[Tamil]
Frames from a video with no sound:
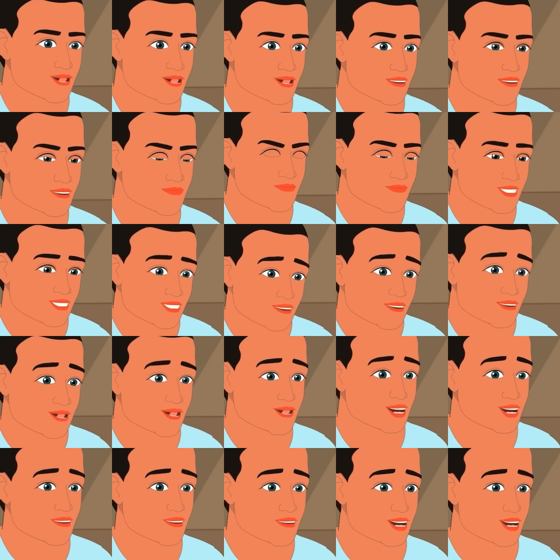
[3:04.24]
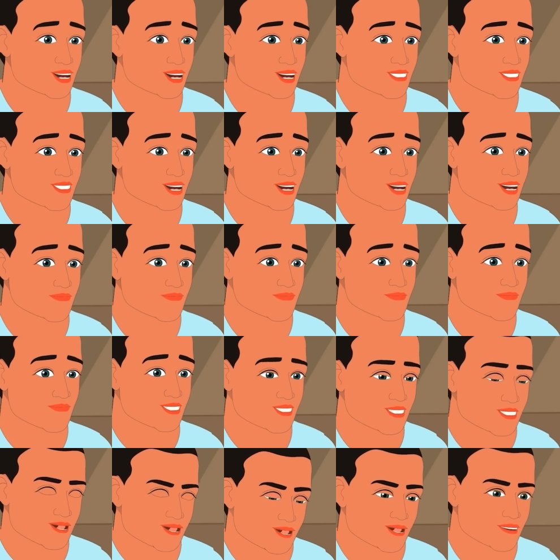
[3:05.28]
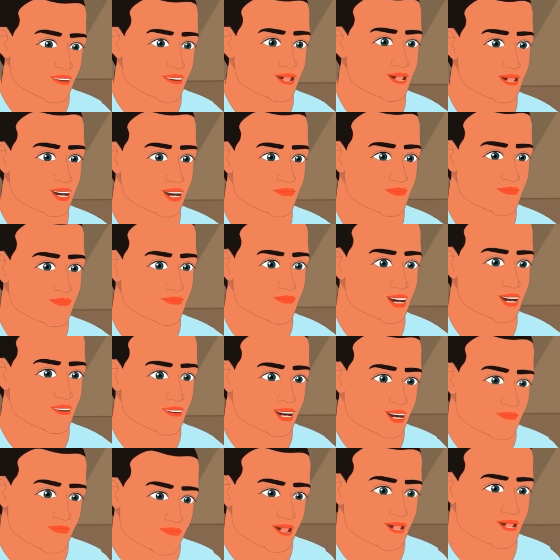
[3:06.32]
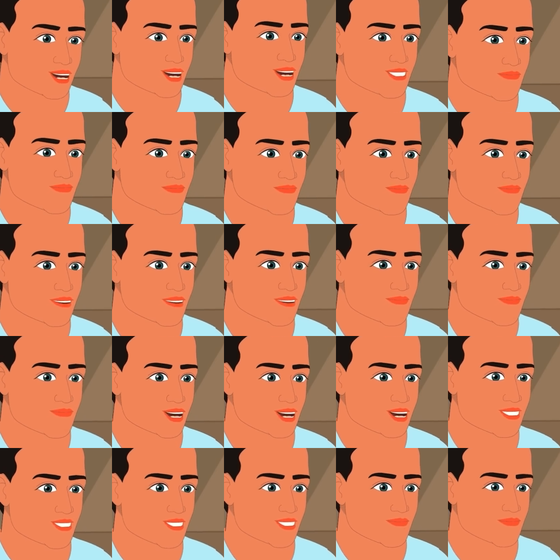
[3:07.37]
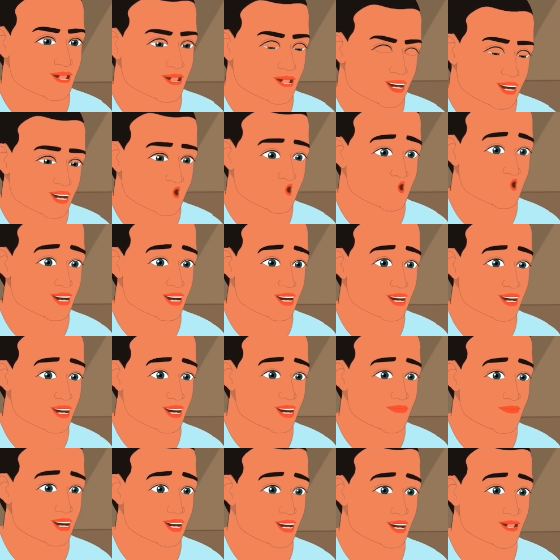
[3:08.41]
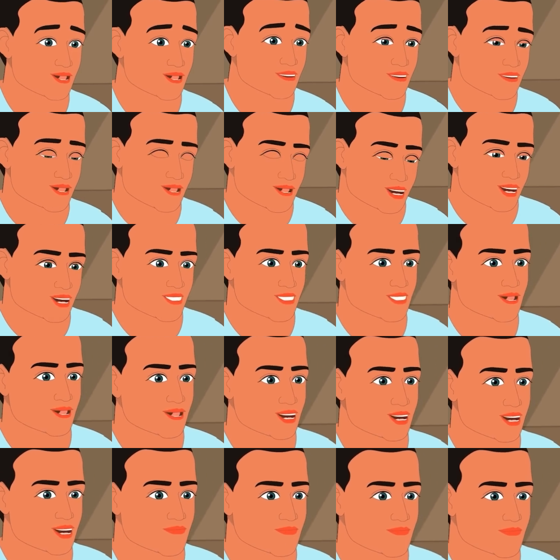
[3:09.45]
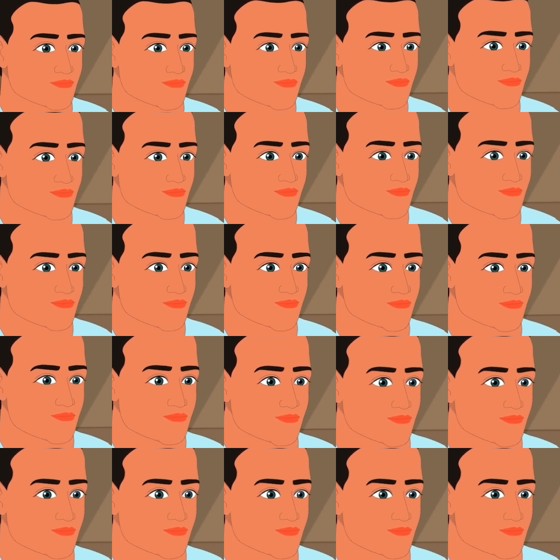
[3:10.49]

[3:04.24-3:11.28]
பணத்தை இந்த கெஸ்ட் ஹவுஸில் தான் எங்கேயோ அவன் ஒழிச்சு வச்சிருக்கானா அது கிடைக்கவே இல்லை அதுக்கப்புறம் அவ பேயா மாதிரி சுத்திக்கிட்டு